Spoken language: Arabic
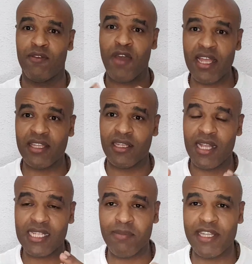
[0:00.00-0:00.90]
هذا
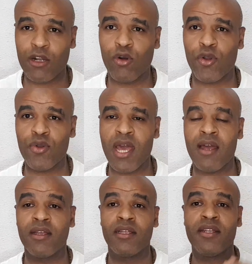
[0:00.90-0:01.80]
الازمه ديال
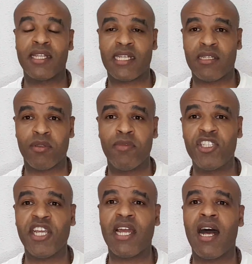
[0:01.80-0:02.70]
كورونا الناس كتهضر
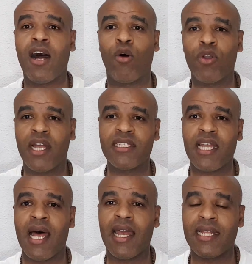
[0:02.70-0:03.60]
بلجيكا
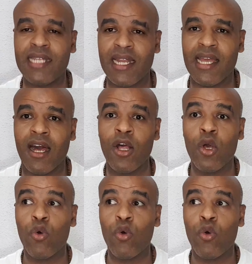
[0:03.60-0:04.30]
هولندا ايطاليا